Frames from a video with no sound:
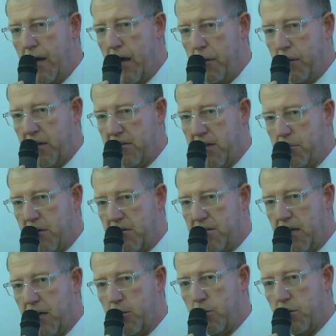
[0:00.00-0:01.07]
Aber das haben wir
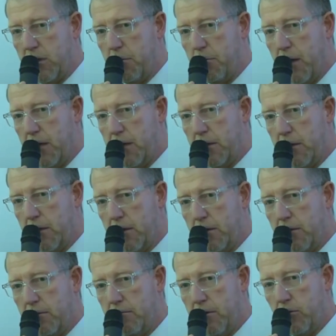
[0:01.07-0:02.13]
sehr gut gemacht. Äh,
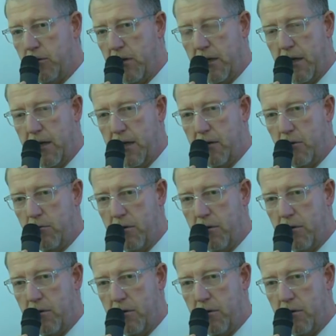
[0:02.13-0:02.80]
wenn du dann nachher